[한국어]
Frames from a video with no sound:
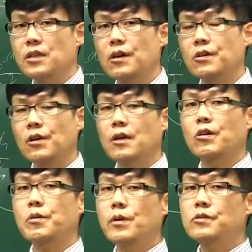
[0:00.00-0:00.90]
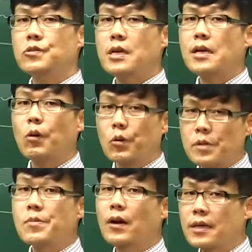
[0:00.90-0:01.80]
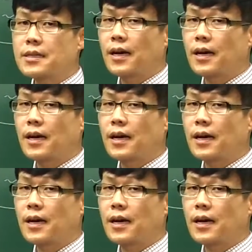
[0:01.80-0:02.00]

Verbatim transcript: 징역형이라고 그러면 최장 50년까지